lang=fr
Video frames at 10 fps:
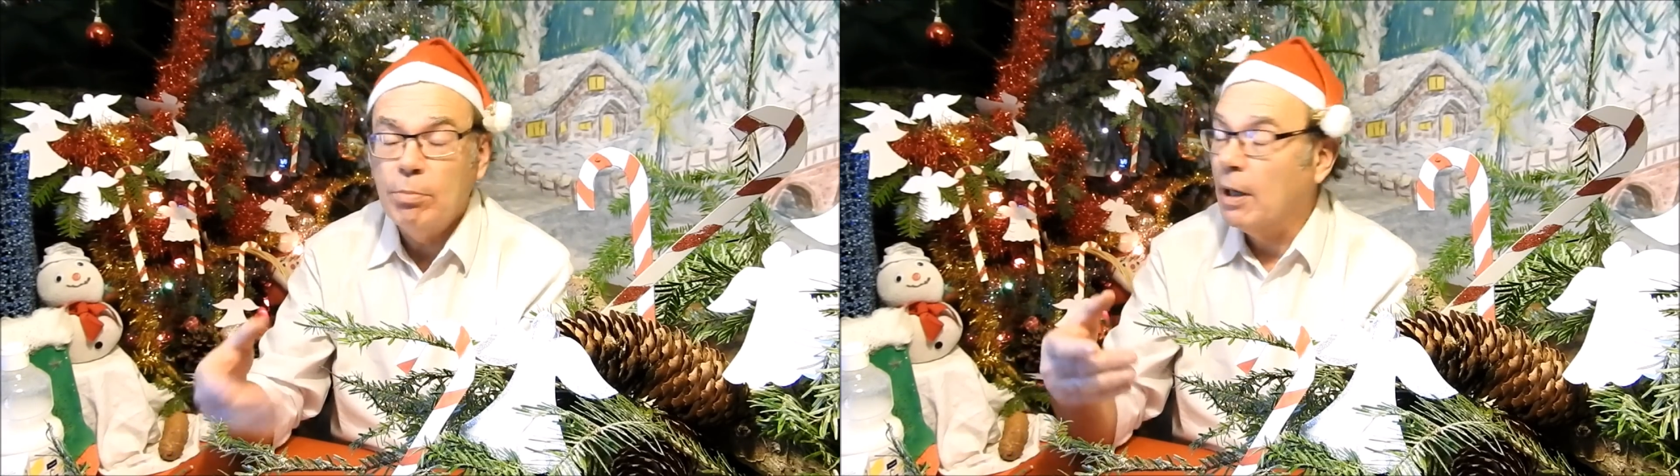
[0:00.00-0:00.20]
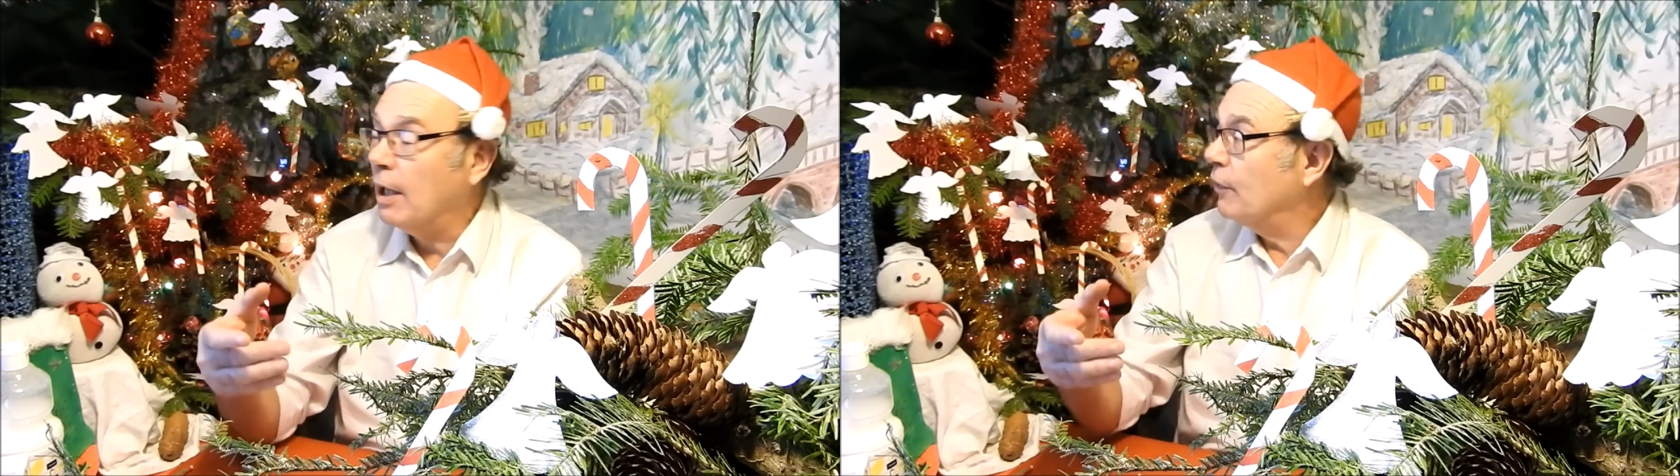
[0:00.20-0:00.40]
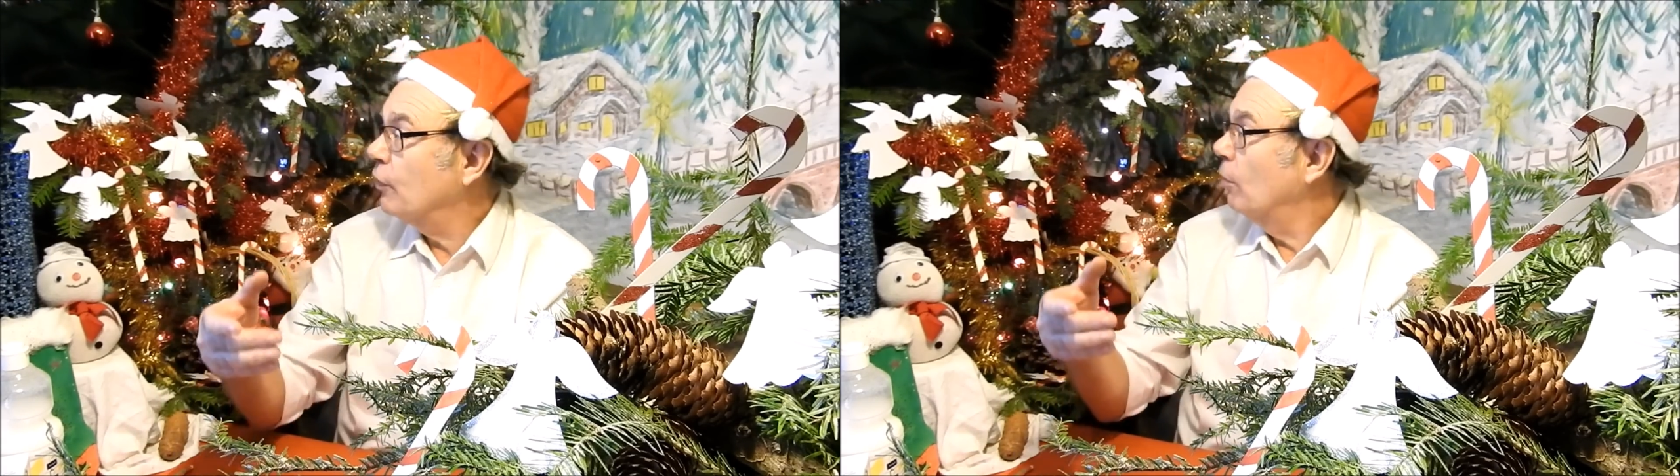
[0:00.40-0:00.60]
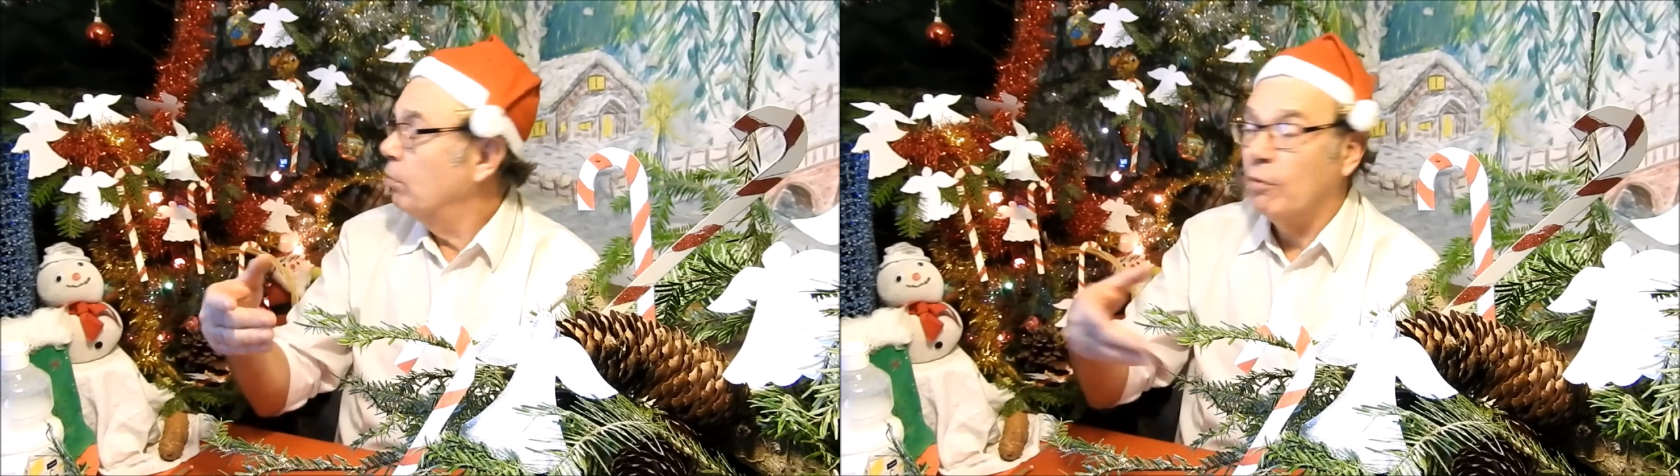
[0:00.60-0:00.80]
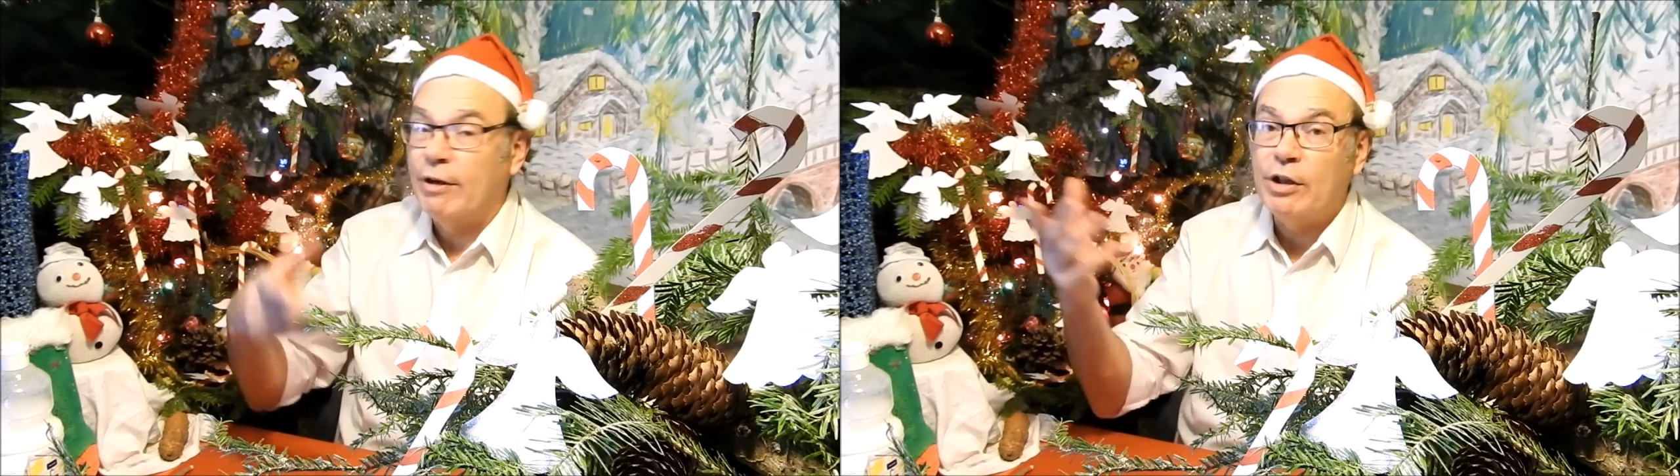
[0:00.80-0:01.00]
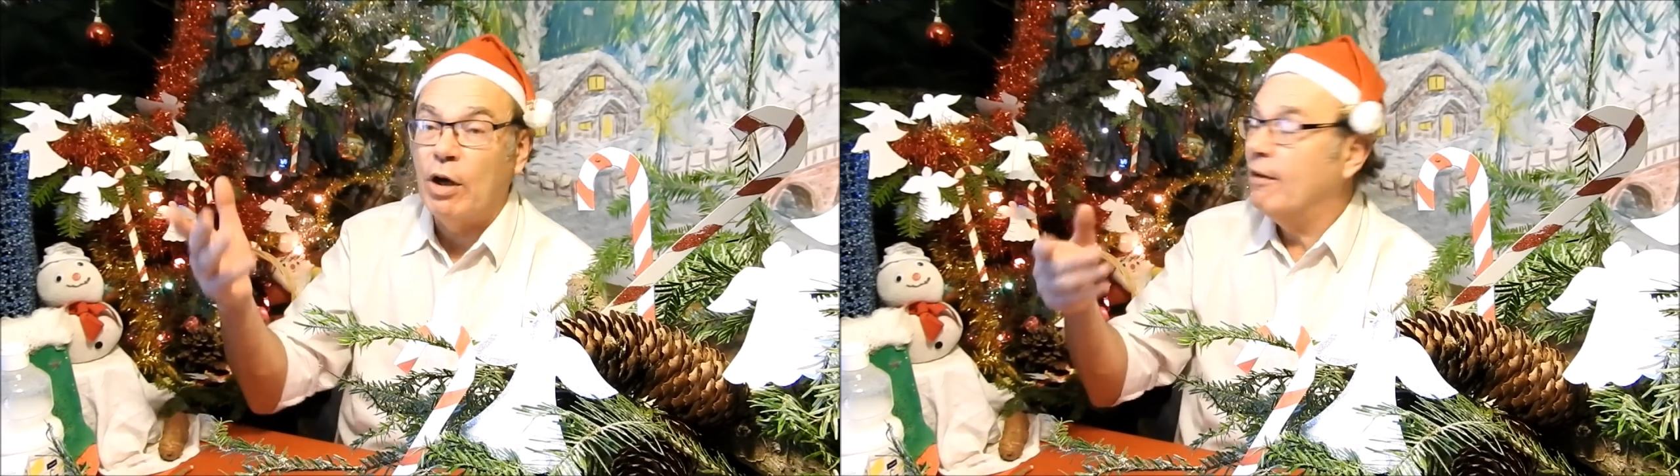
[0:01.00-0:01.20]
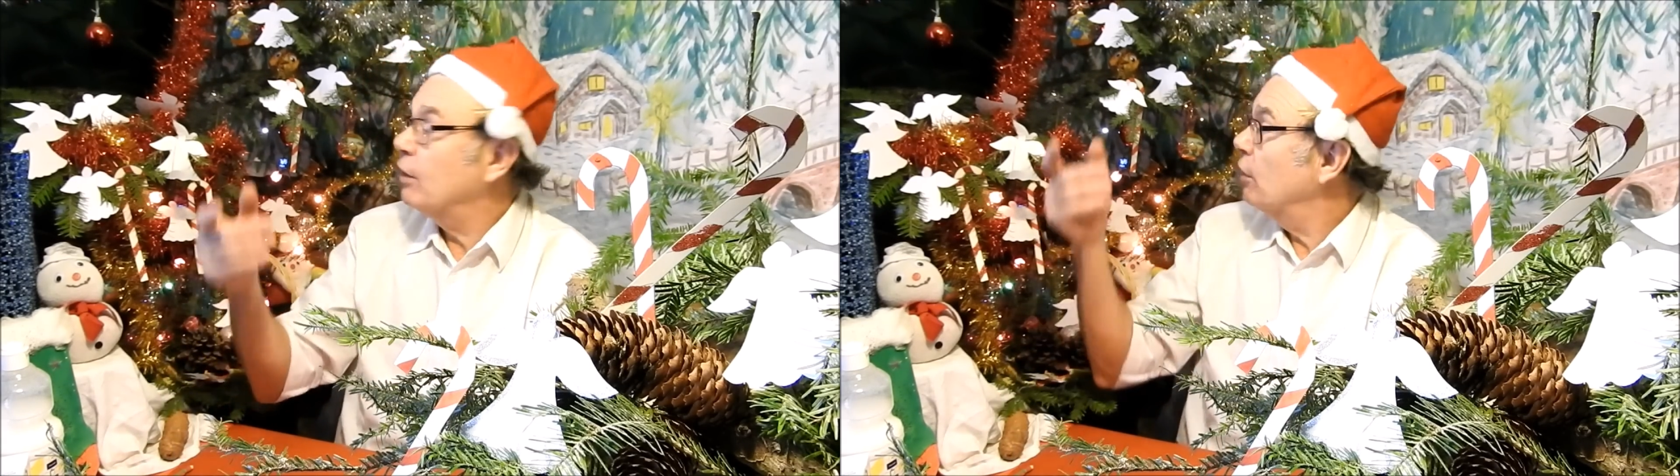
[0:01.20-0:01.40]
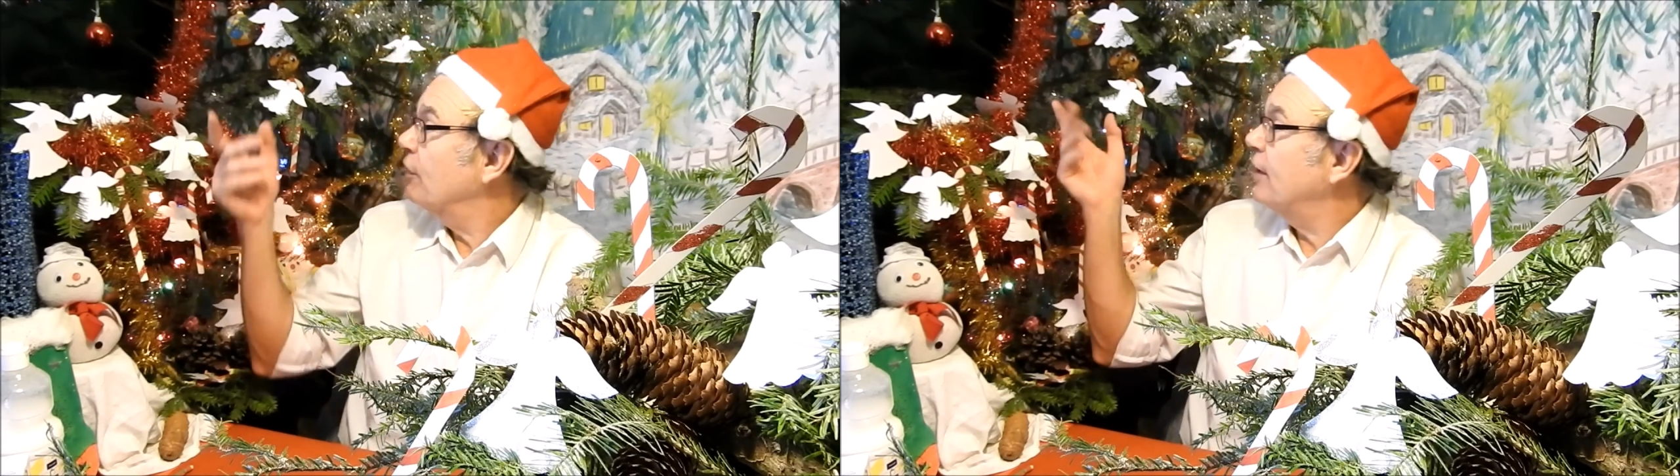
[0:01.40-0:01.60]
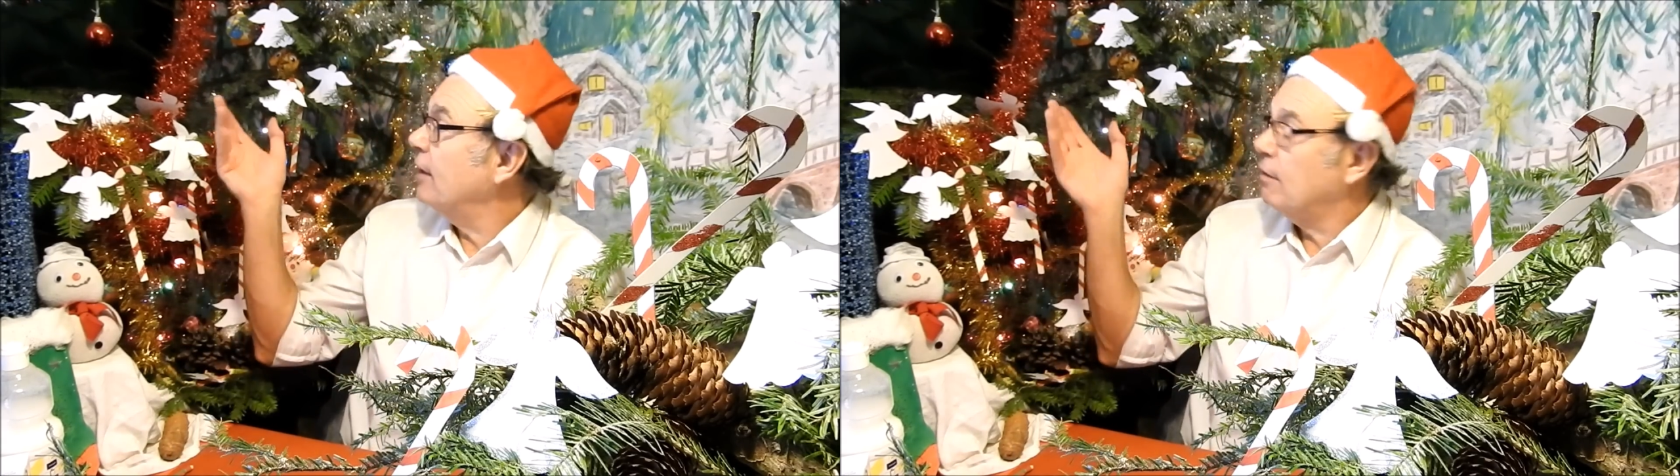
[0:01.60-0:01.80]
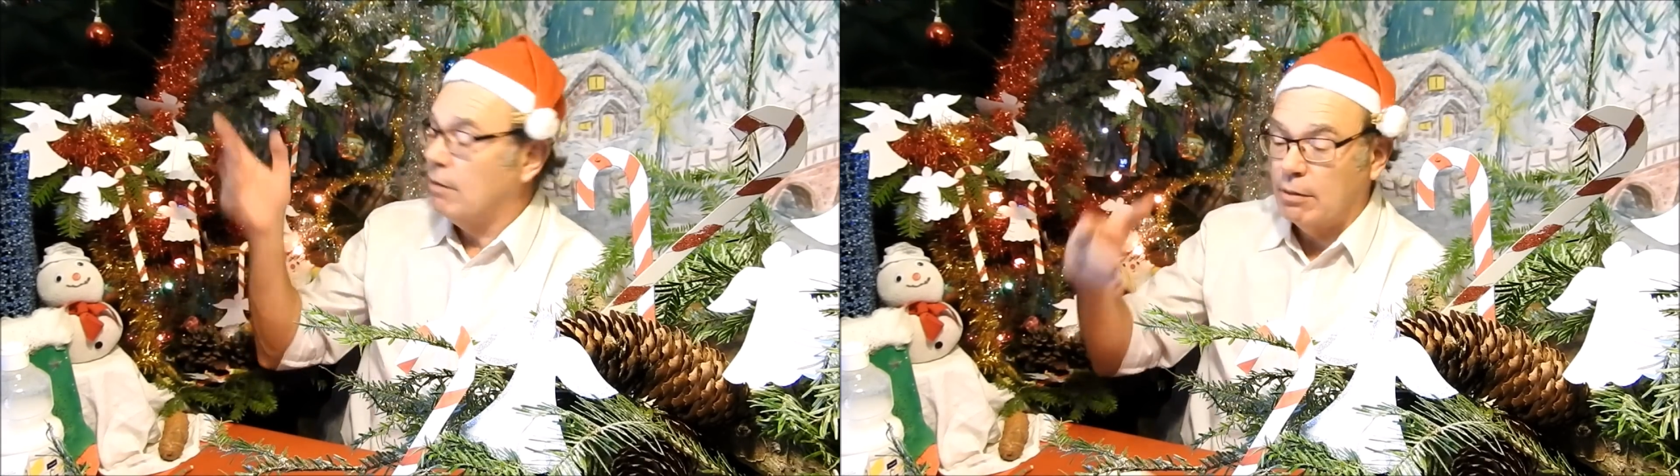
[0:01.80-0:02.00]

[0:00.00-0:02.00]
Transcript: par exemple 21-29-7,